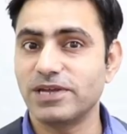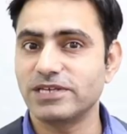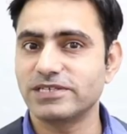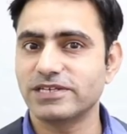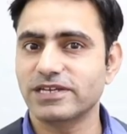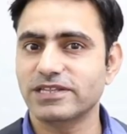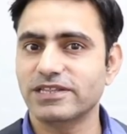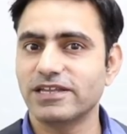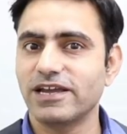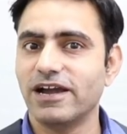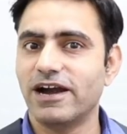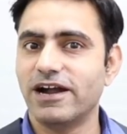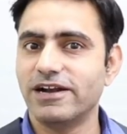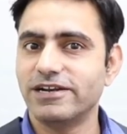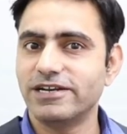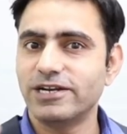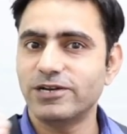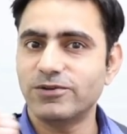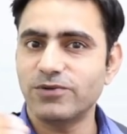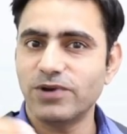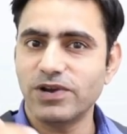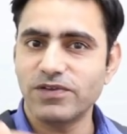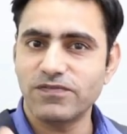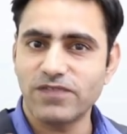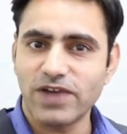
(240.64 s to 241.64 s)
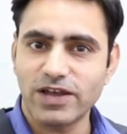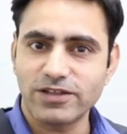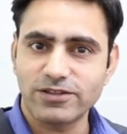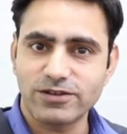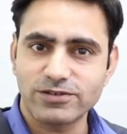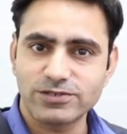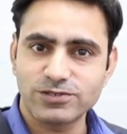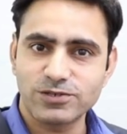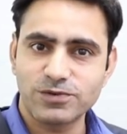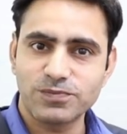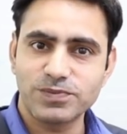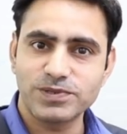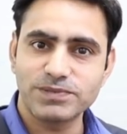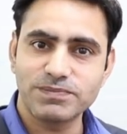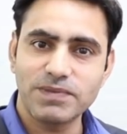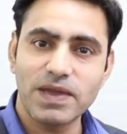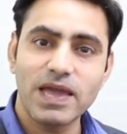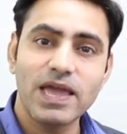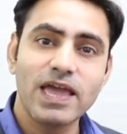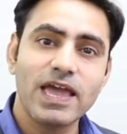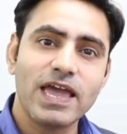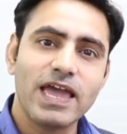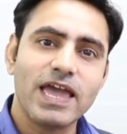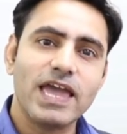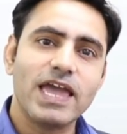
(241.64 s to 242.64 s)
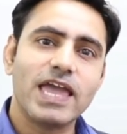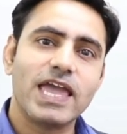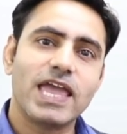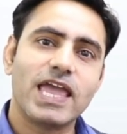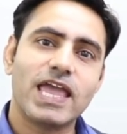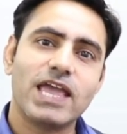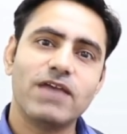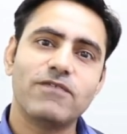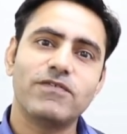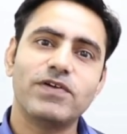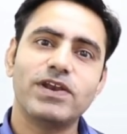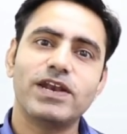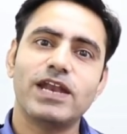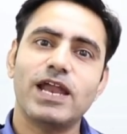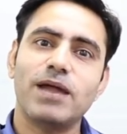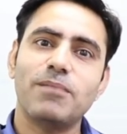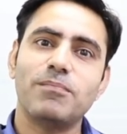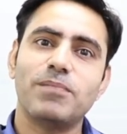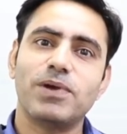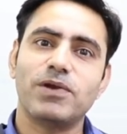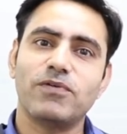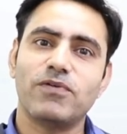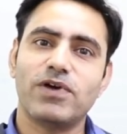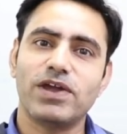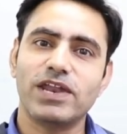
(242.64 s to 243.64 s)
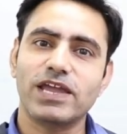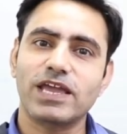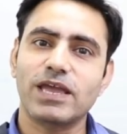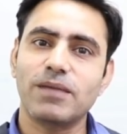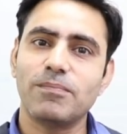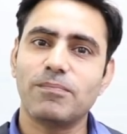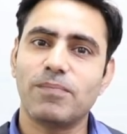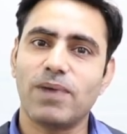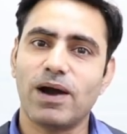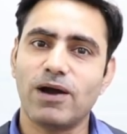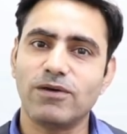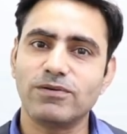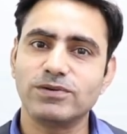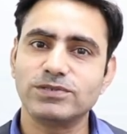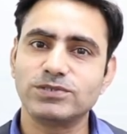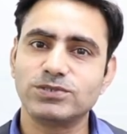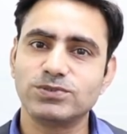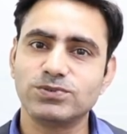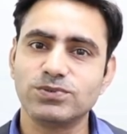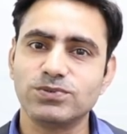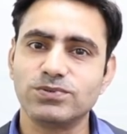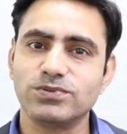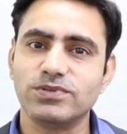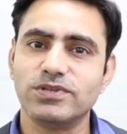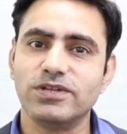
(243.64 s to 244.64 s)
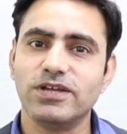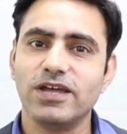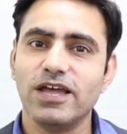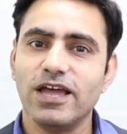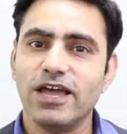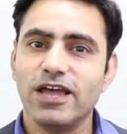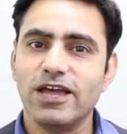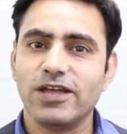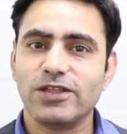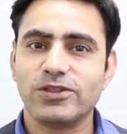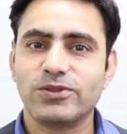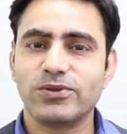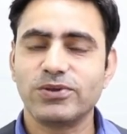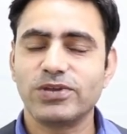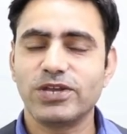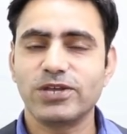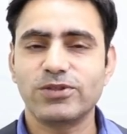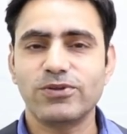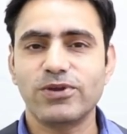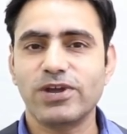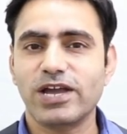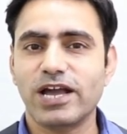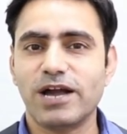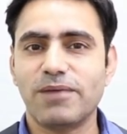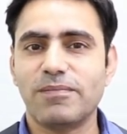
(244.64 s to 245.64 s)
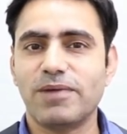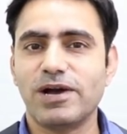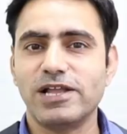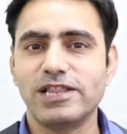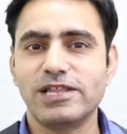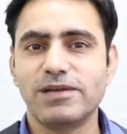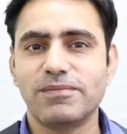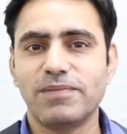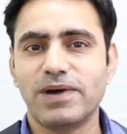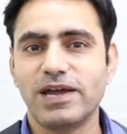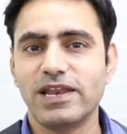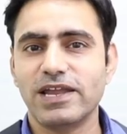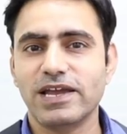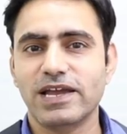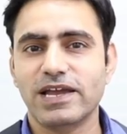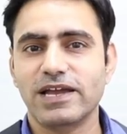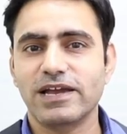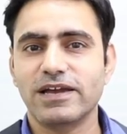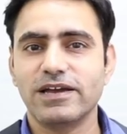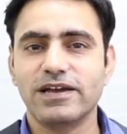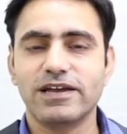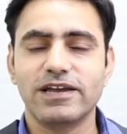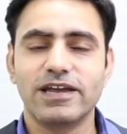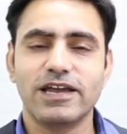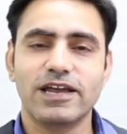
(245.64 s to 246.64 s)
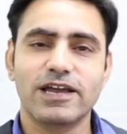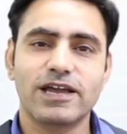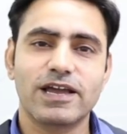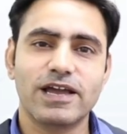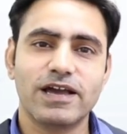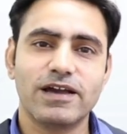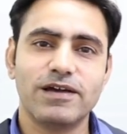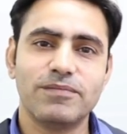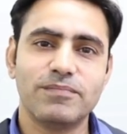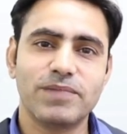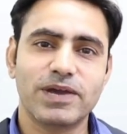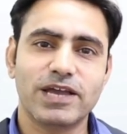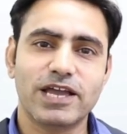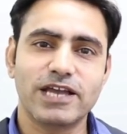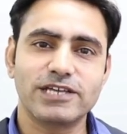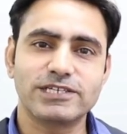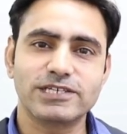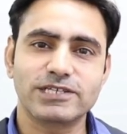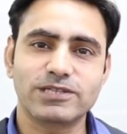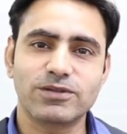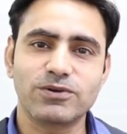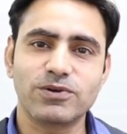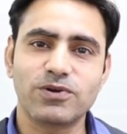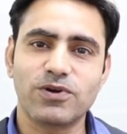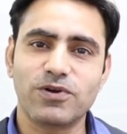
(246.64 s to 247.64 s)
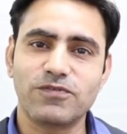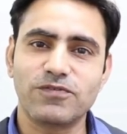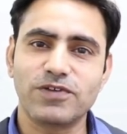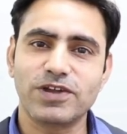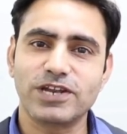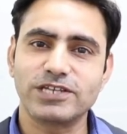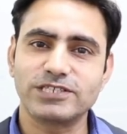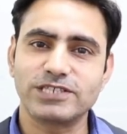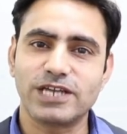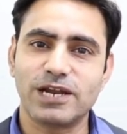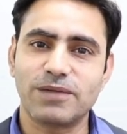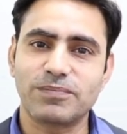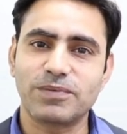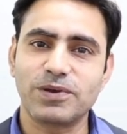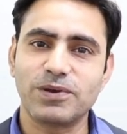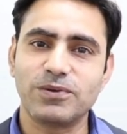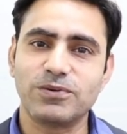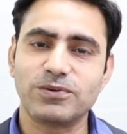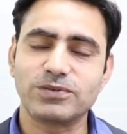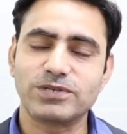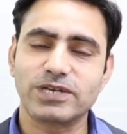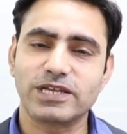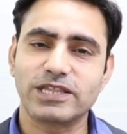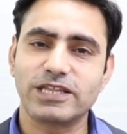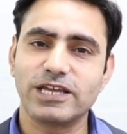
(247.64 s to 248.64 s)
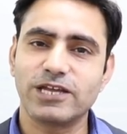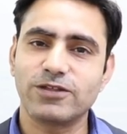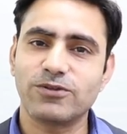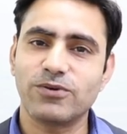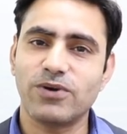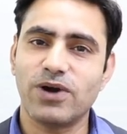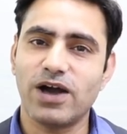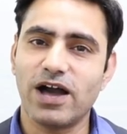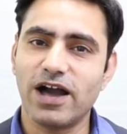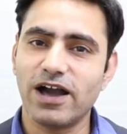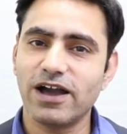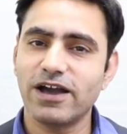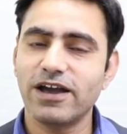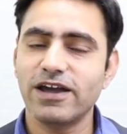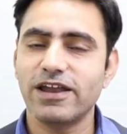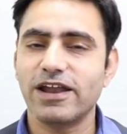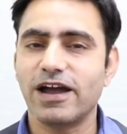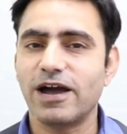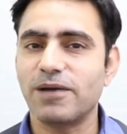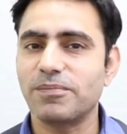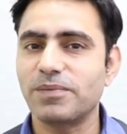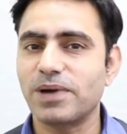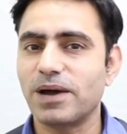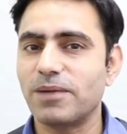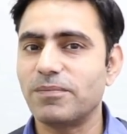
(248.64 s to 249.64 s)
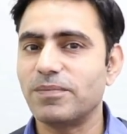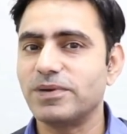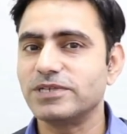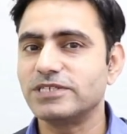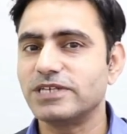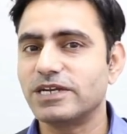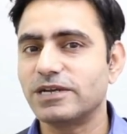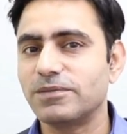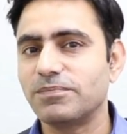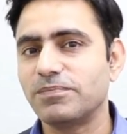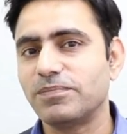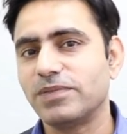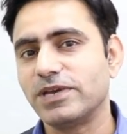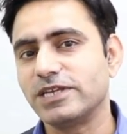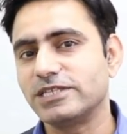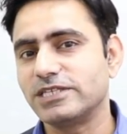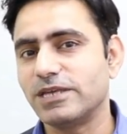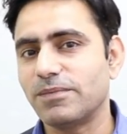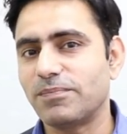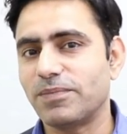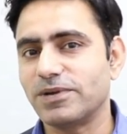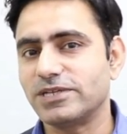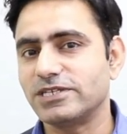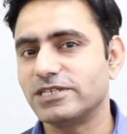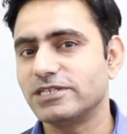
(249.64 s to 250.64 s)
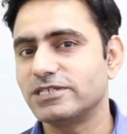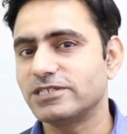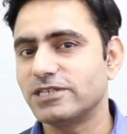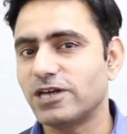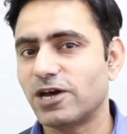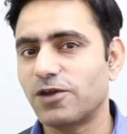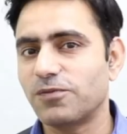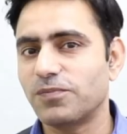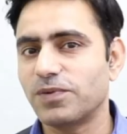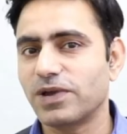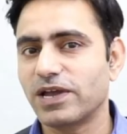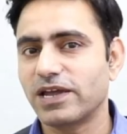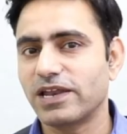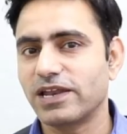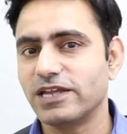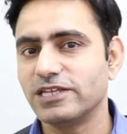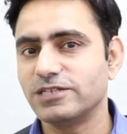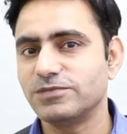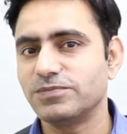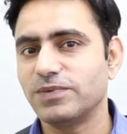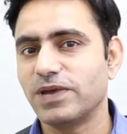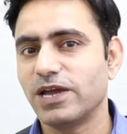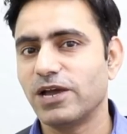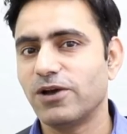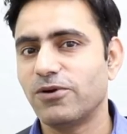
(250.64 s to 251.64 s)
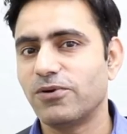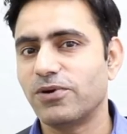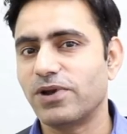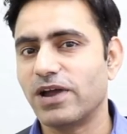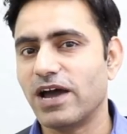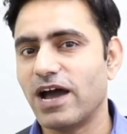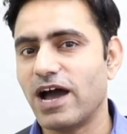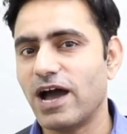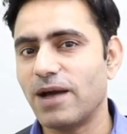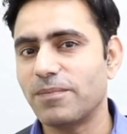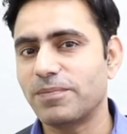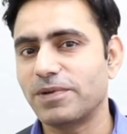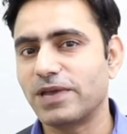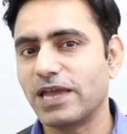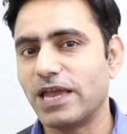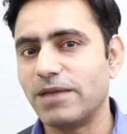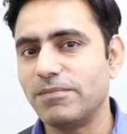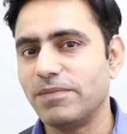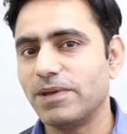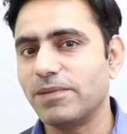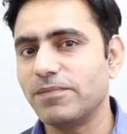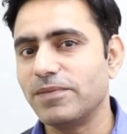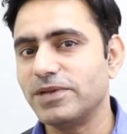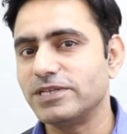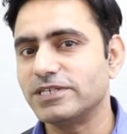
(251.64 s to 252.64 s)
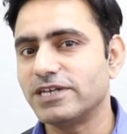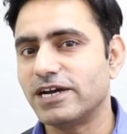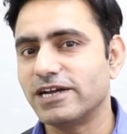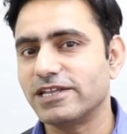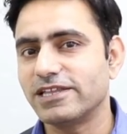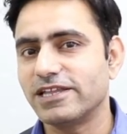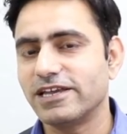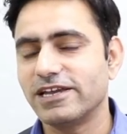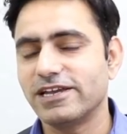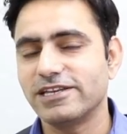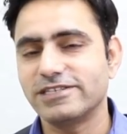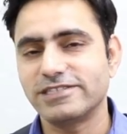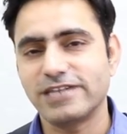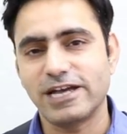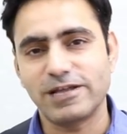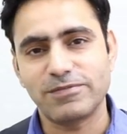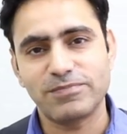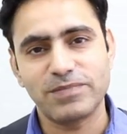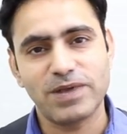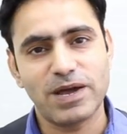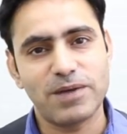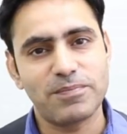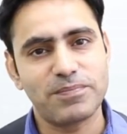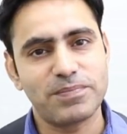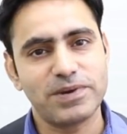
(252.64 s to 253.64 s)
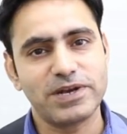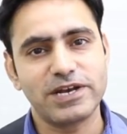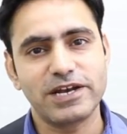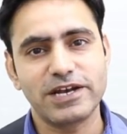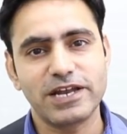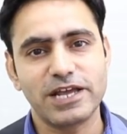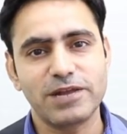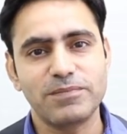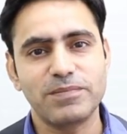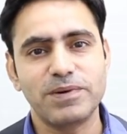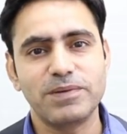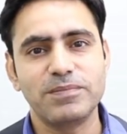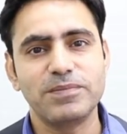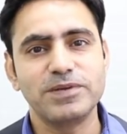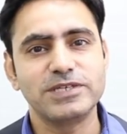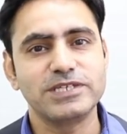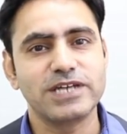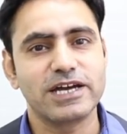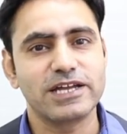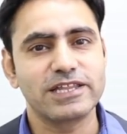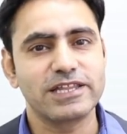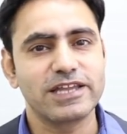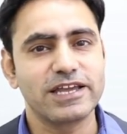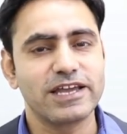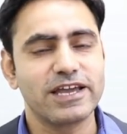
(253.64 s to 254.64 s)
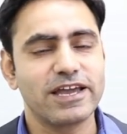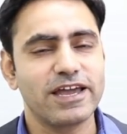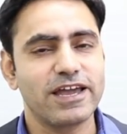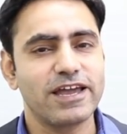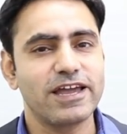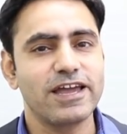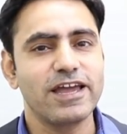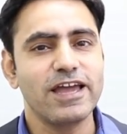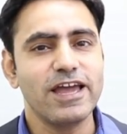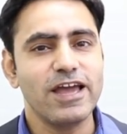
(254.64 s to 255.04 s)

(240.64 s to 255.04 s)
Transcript: ले सकते हैं अंडर ट्वेंटी फाइव थाउजेंड रुपीज़ में इवन रैम बढ़वाने के बावजूद तो ये तो एक कमाल धमाल एक, एक, एक मैं कह सकता हूँ कॉन्फिग्रेशन आपकी हो सकती है तो अगर आपका बजट बीस से पच्चीस हज़ार रुपये के रेंज में है और आप गेमिंग भी चाहते हैं साथ में आप इंटरटेनमेंट भी चाहते हैं